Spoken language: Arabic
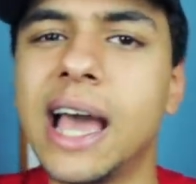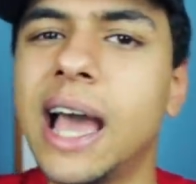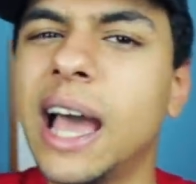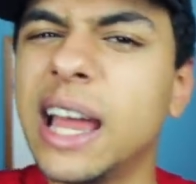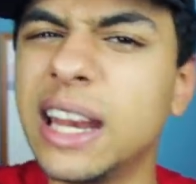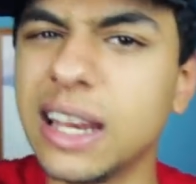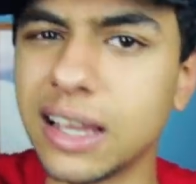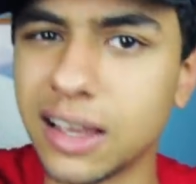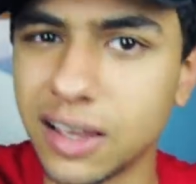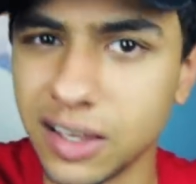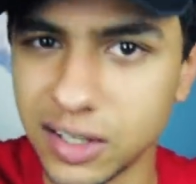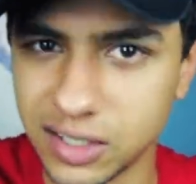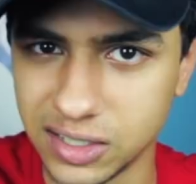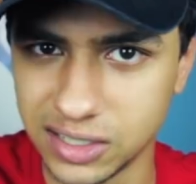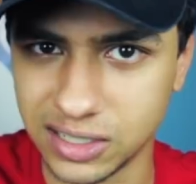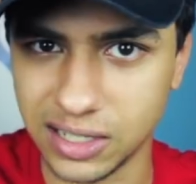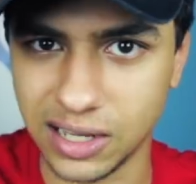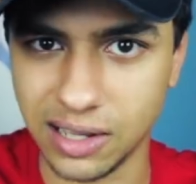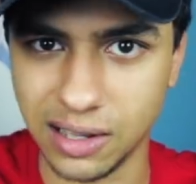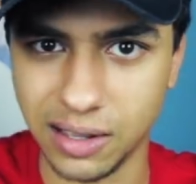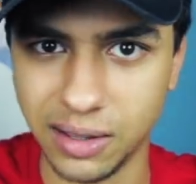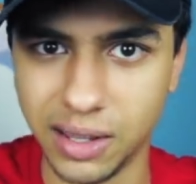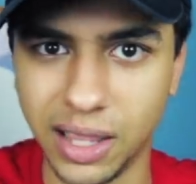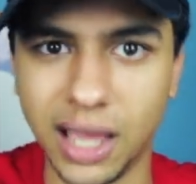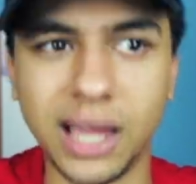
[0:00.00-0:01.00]
اني
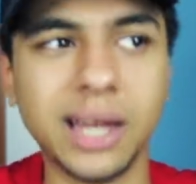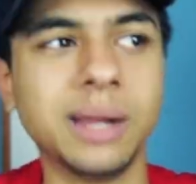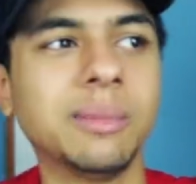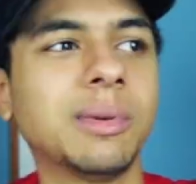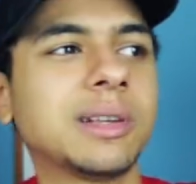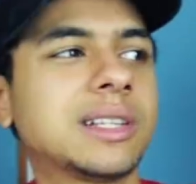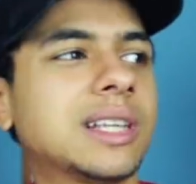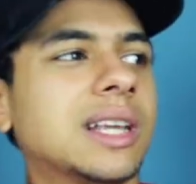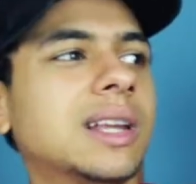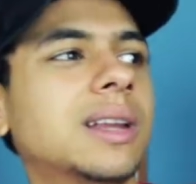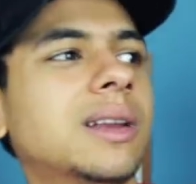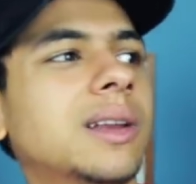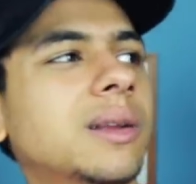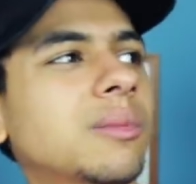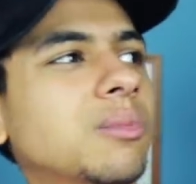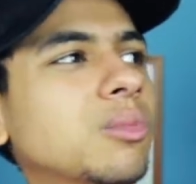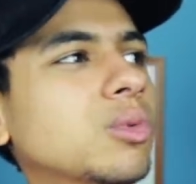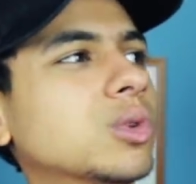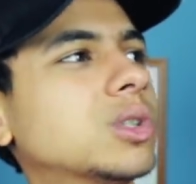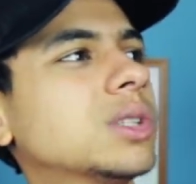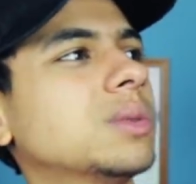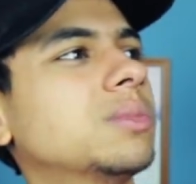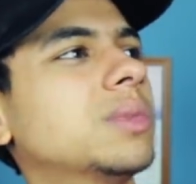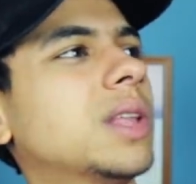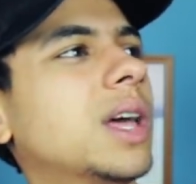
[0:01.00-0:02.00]
قصه يعني مثلا
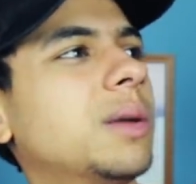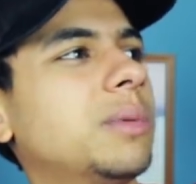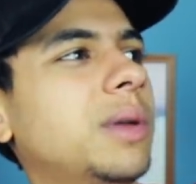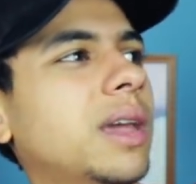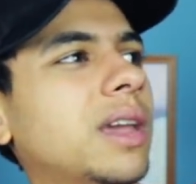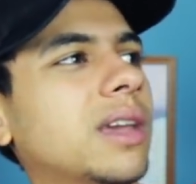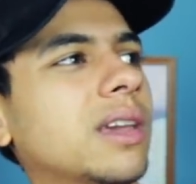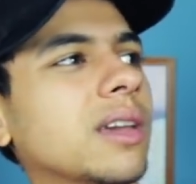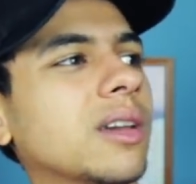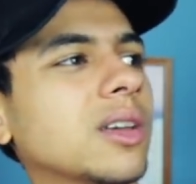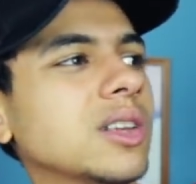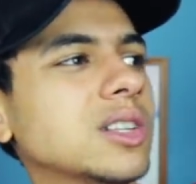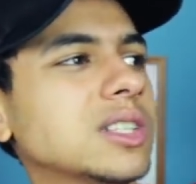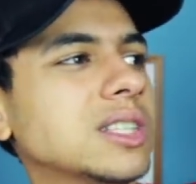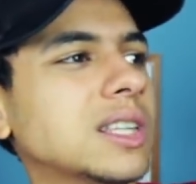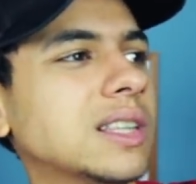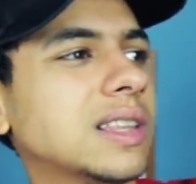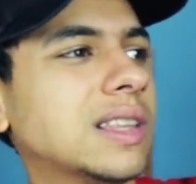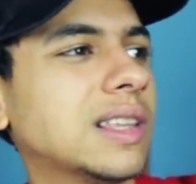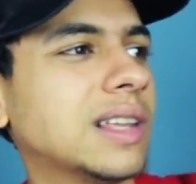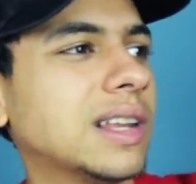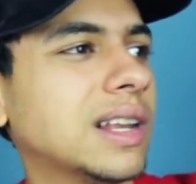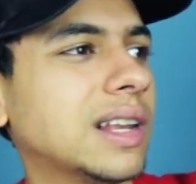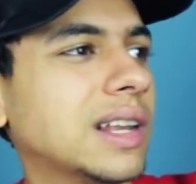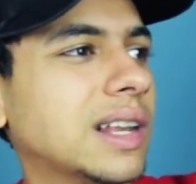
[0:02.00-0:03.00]
الموسم ده بيحكي قصه
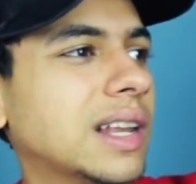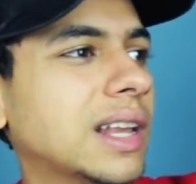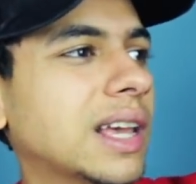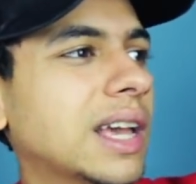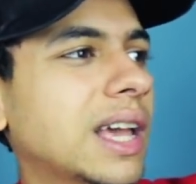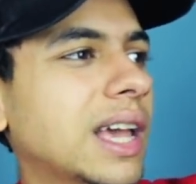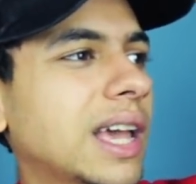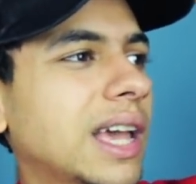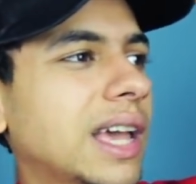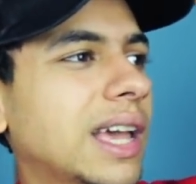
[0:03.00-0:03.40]
ال...